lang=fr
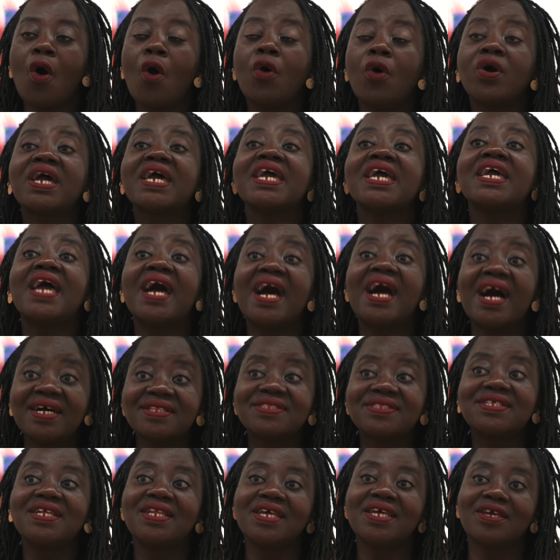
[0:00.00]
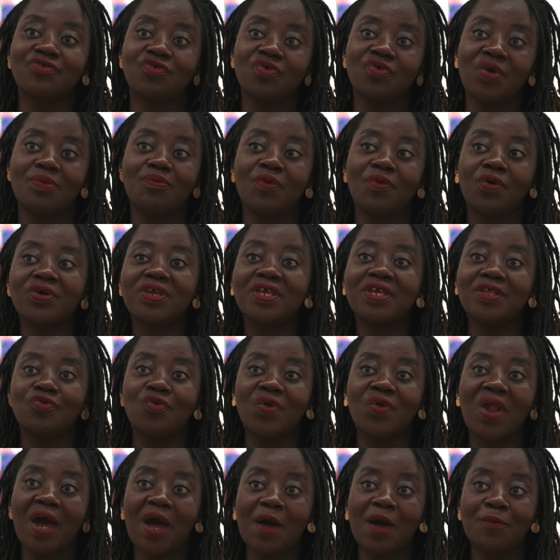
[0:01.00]
ancré intellectuellement, qui
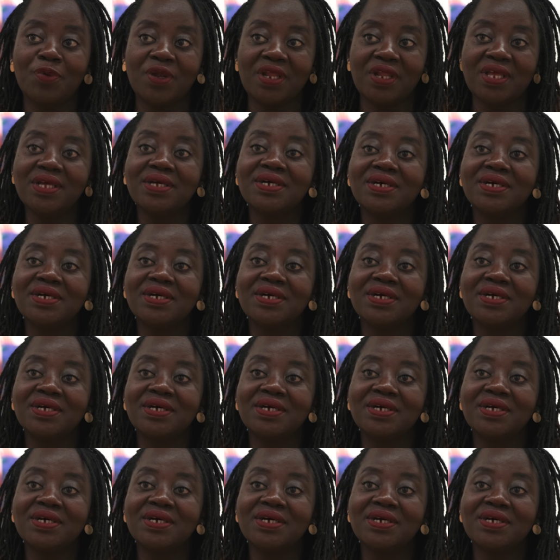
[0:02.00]
nous l'a rappelé.